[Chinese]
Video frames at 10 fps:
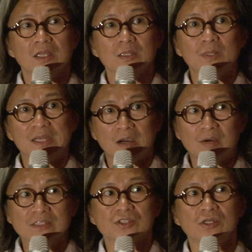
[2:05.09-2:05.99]
那么聊
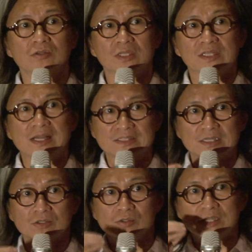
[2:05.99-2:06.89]
完之后呢，大
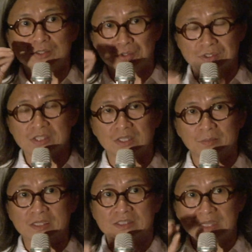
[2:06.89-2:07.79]
家都在角色里
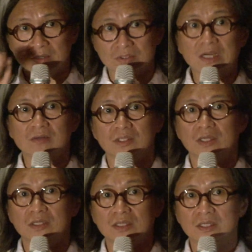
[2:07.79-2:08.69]
面找到
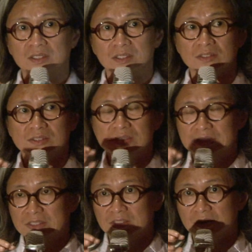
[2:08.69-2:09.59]
了一个自
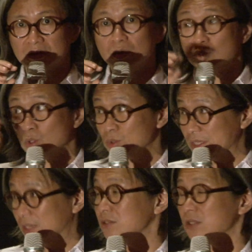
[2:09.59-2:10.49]
己的共通
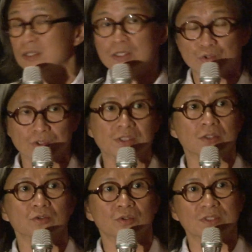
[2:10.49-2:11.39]
点，跟那个角色
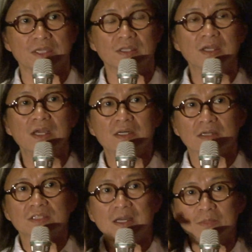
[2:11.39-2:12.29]
共通点，
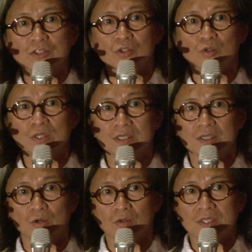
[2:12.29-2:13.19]
然后他们就会
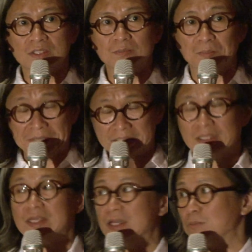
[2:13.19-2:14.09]
有跟别
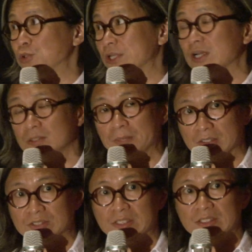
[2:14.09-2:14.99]
的电影不一样的
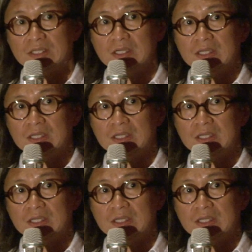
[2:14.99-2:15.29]
表现。